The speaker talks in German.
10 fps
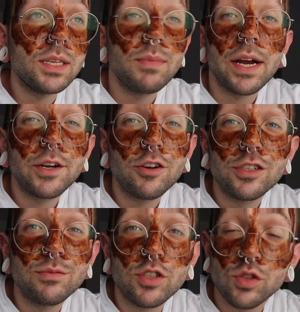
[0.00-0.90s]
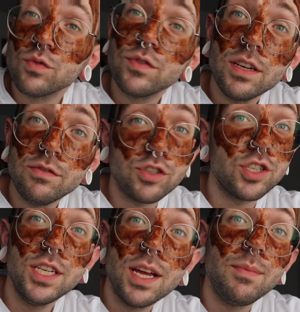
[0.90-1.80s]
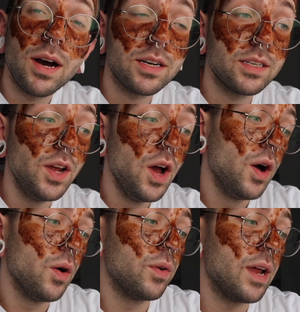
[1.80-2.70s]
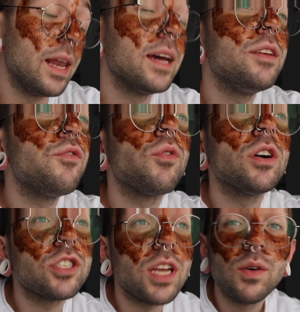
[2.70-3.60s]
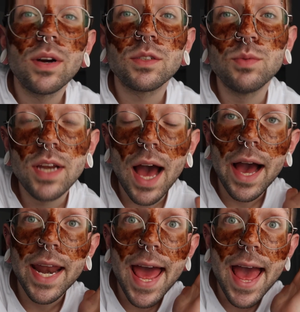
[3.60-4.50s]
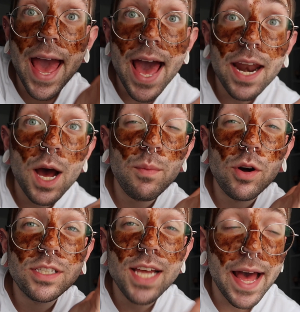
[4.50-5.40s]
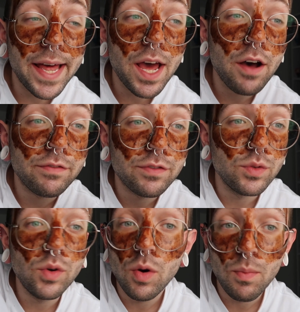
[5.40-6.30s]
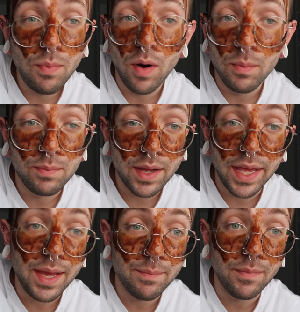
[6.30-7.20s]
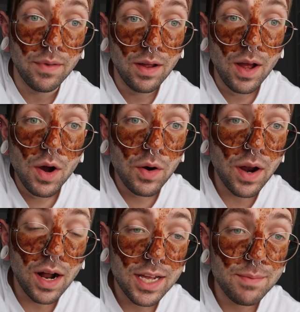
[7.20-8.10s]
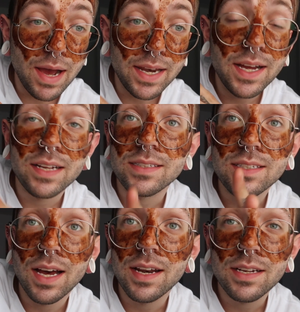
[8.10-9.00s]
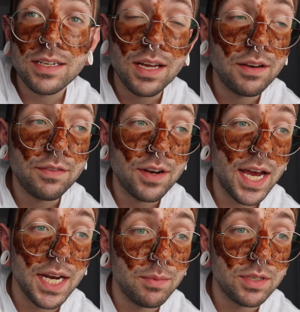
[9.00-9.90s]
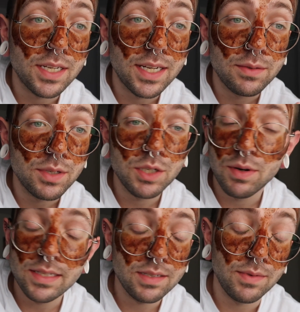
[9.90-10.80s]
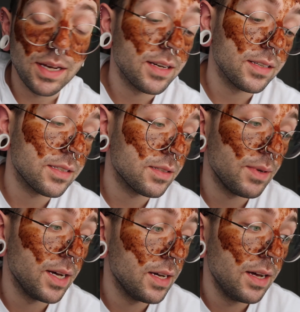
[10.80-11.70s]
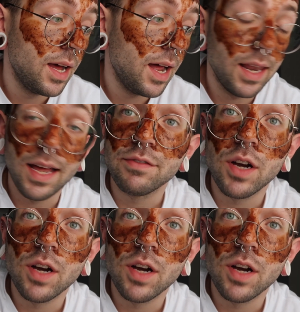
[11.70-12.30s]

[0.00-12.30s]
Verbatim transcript: den beiden könnte man so viele verschiedene machen. Oder allein die Vorstellung, es würde eine Hannah Montana Funko Pop geben. Oder allgemein die ganzen Charaktere von Hannah Montana, wie crazy wäre das? Das wäre Live